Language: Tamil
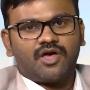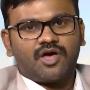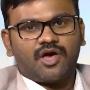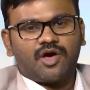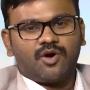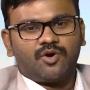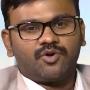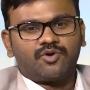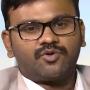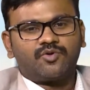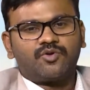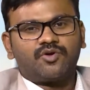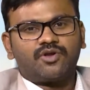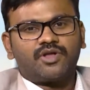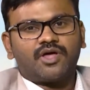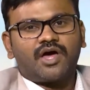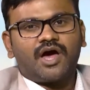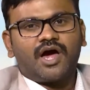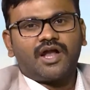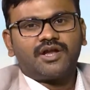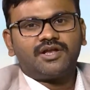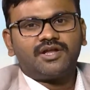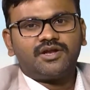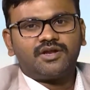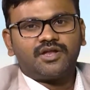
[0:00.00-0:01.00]
அவருக்கு ஒரு
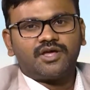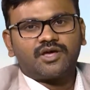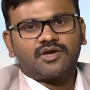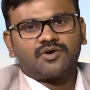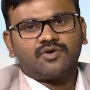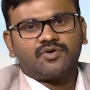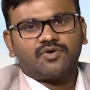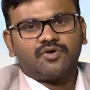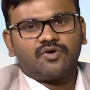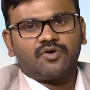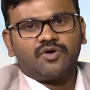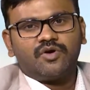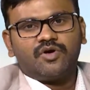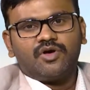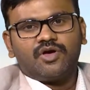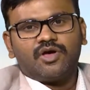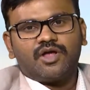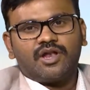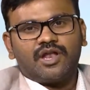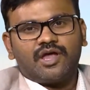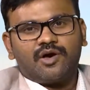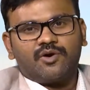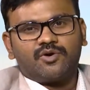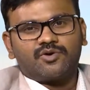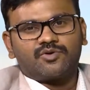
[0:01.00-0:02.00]
ஹார்ட் அட்டாக்கோ
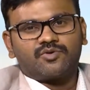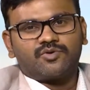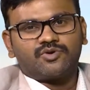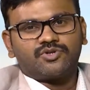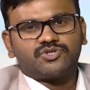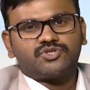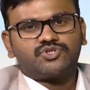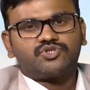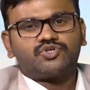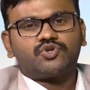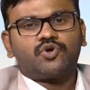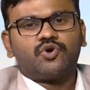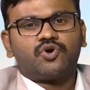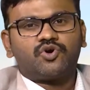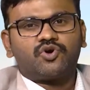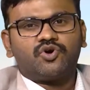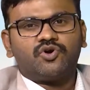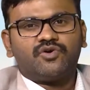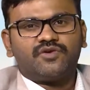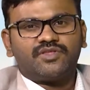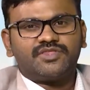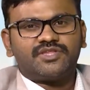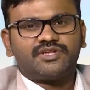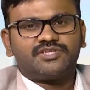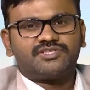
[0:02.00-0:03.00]
இல்லை அவருக்கு ஒரு ஸ்ட்ரோக்கோ
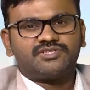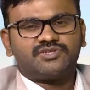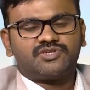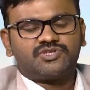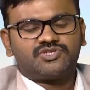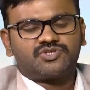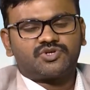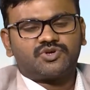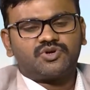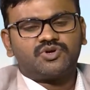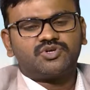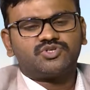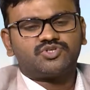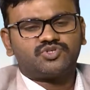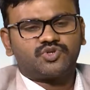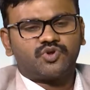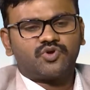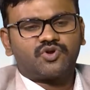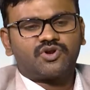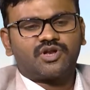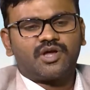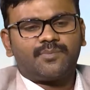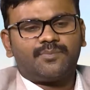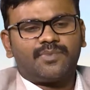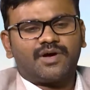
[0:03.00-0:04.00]
வந்துருச்சுன்னு வச்சுக்கோங்க
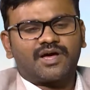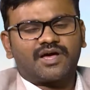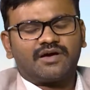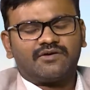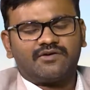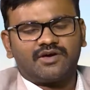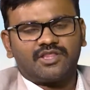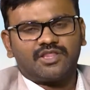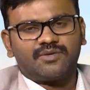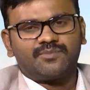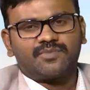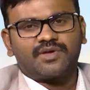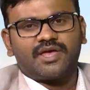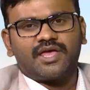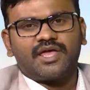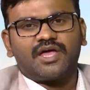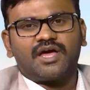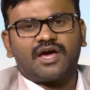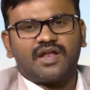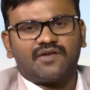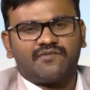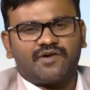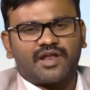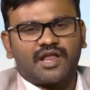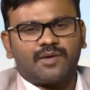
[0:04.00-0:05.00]
ஸ்ட்ரோக்னா பக்கவாதம் கை
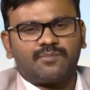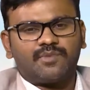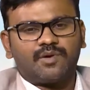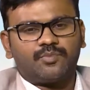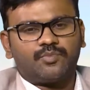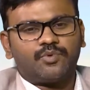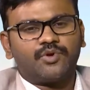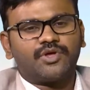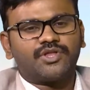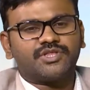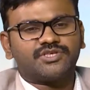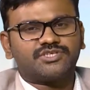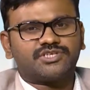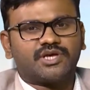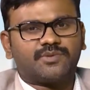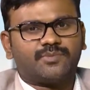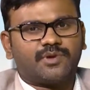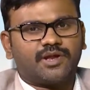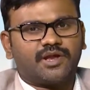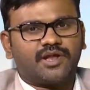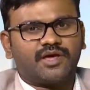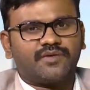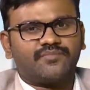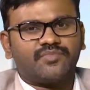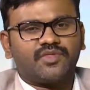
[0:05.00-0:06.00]
கால் வராமல் போயிடுச்சு
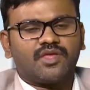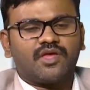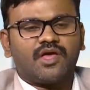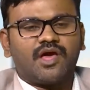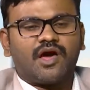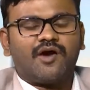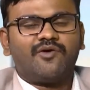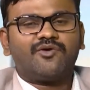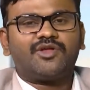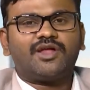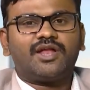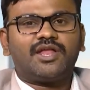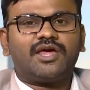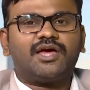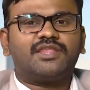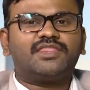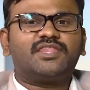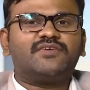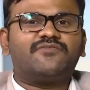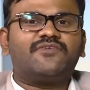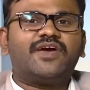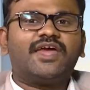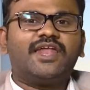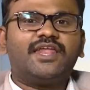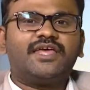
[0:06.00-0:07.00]
அப்படின்னா அவரால்
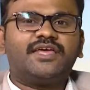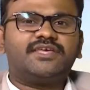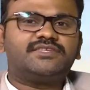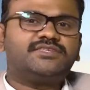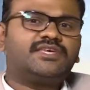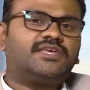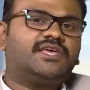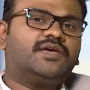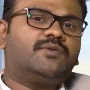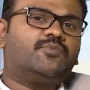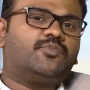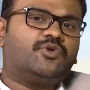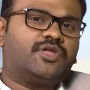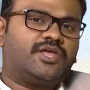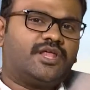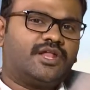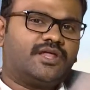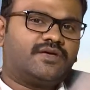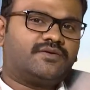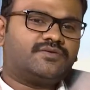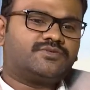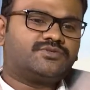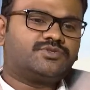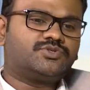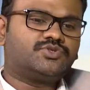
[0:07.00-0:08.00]
அந்த வேலையை செய்ய
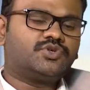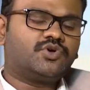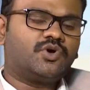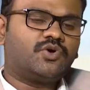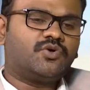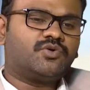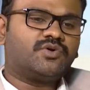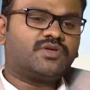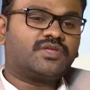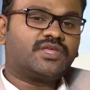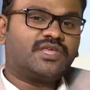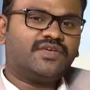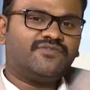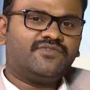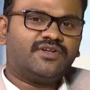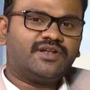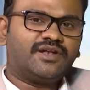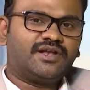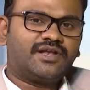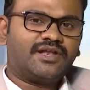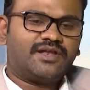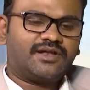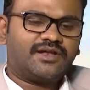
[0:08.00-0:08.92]
முடியல ஸோ ஈ வில்